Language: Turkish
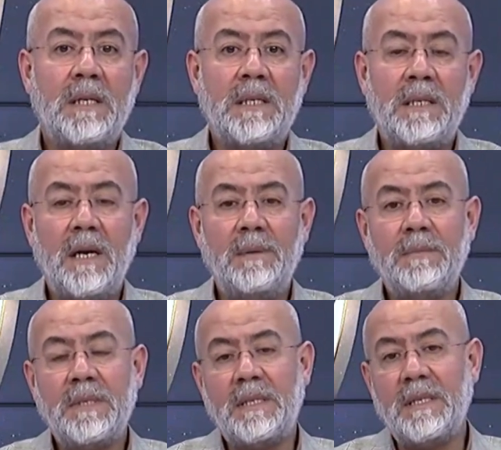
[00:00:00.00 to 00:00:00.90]

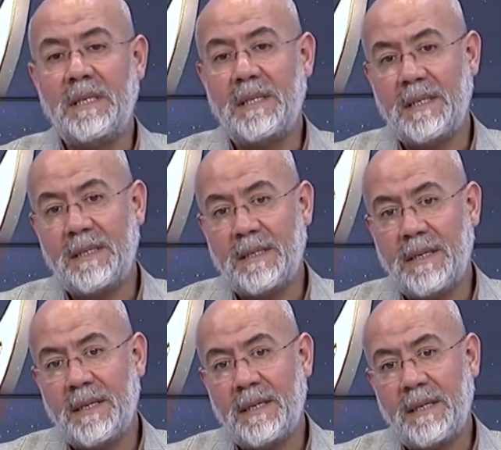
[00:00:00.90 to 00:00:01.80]
İslam
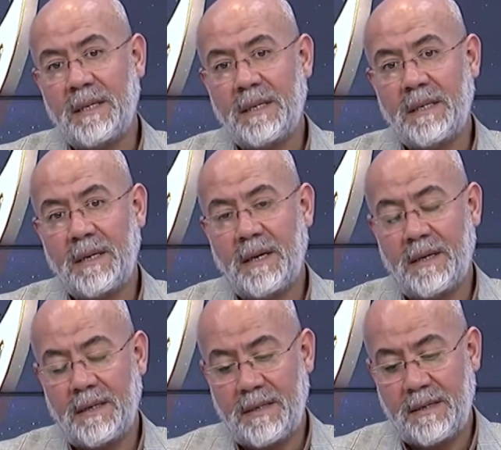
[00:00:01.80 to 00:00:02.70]
dininde
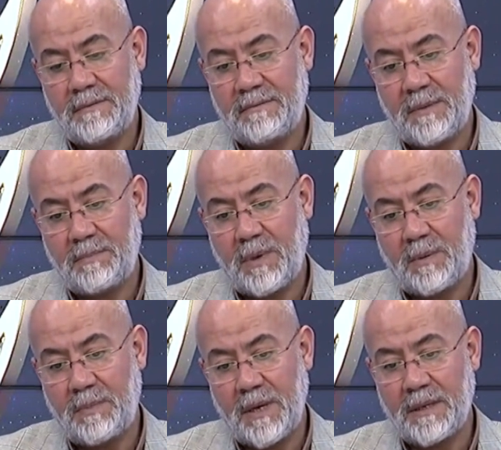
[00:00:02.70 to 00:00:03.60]
anne ve
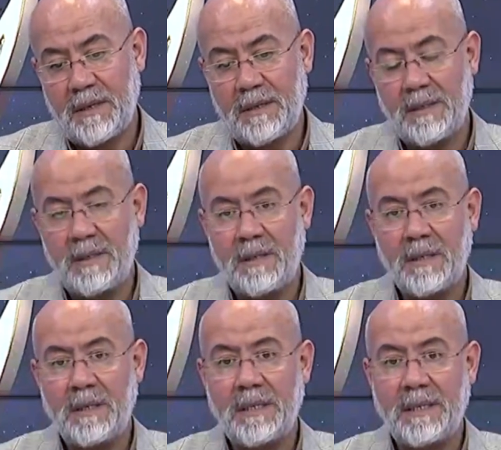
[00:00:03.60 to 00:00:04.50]
babanın
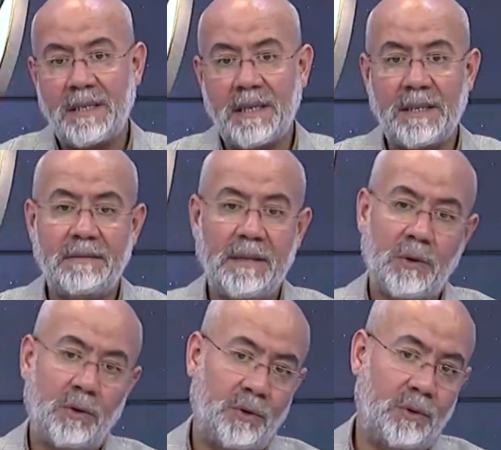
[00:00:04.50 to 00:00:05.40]
yeri ve
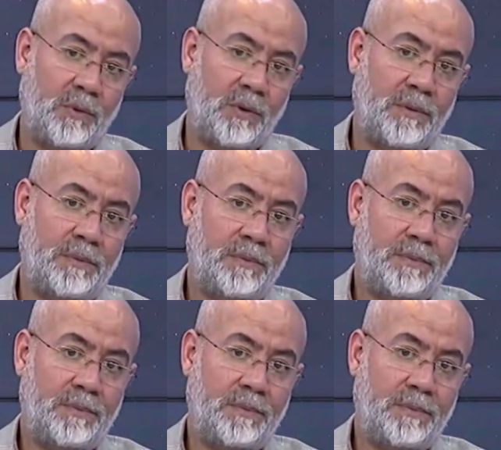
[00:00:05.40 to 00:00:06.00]
konumu.